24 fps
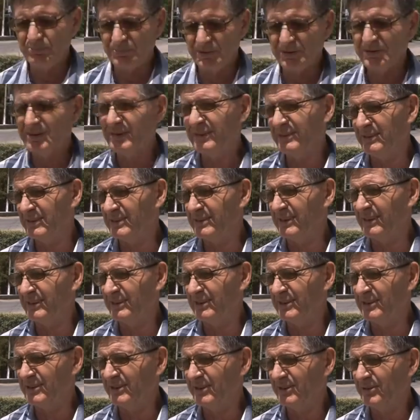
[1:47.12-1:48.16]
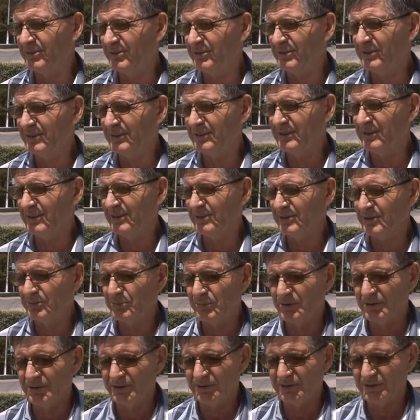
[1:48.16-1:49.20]
Пока достаточно, но хотелось
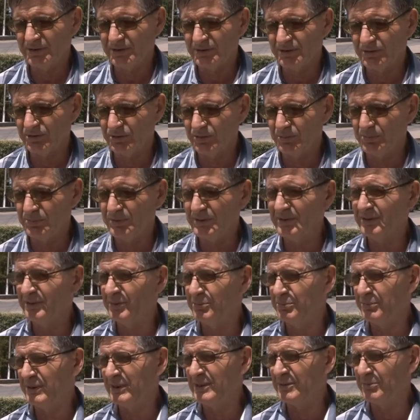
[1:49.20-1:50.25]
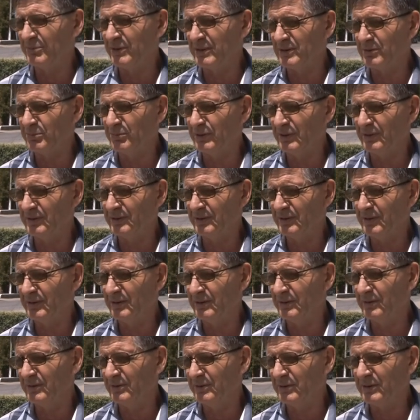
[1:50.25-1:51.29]
бы, конечно, чтобы и нас было
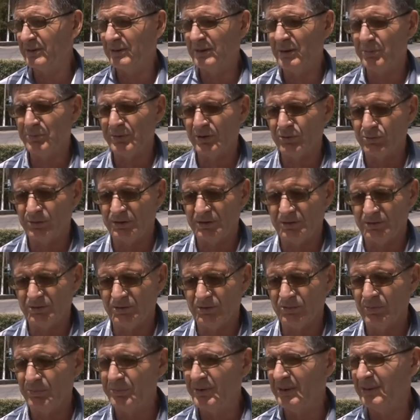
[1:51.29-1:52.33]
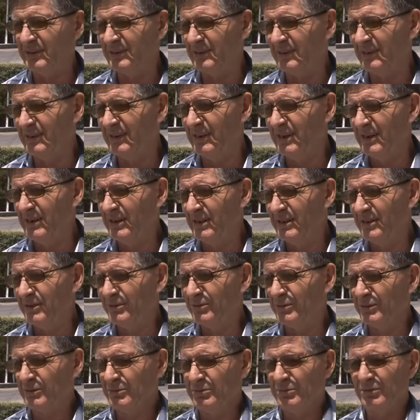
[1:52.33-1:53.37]
на, когда приходят документы.
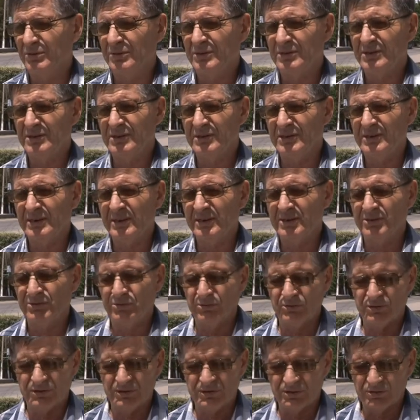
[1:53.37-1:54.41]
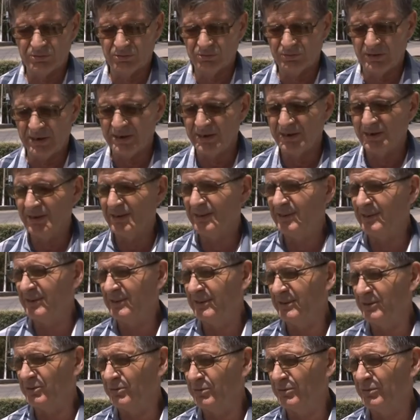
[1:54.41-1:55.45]
Вот, вот сейчас тоже сюда
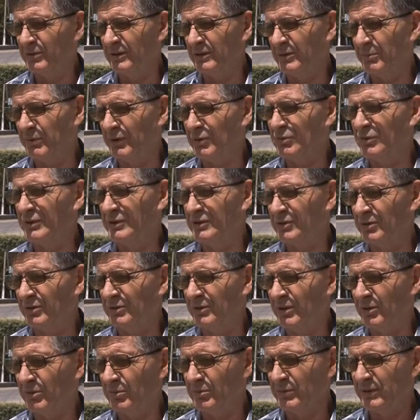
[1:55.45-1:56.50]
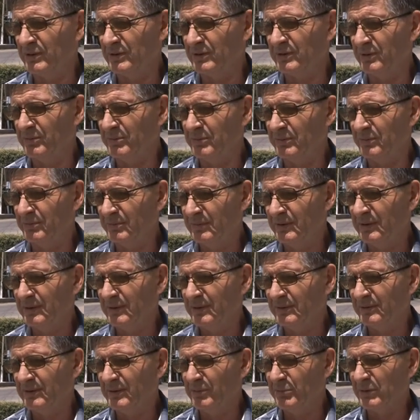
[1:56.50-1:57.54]
или откуда-то приходит все на румынском,
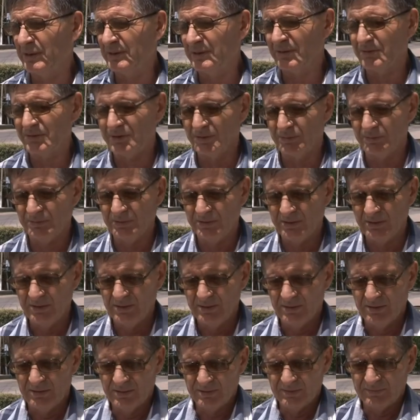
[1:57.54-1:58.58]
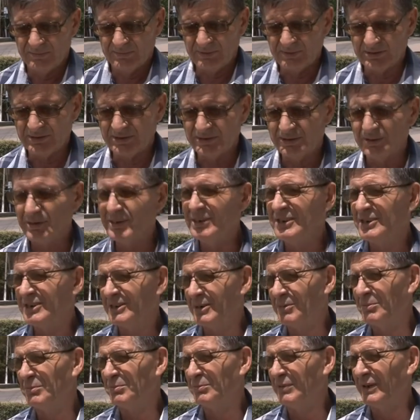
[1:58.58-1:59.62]
на молдавском. Значит,
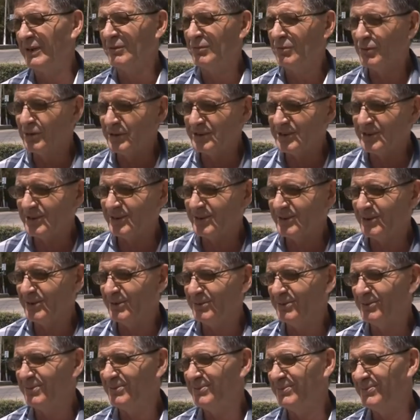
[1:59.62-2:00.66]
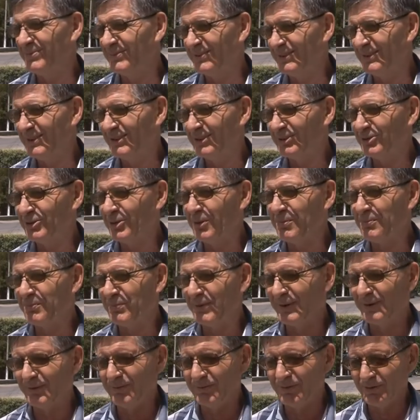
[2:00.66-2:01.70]
ищем переводчиков, кто
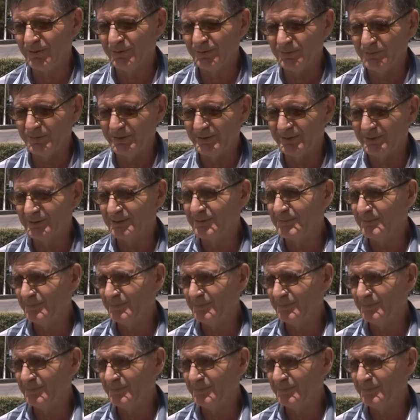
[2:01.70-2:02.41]
перевел бы.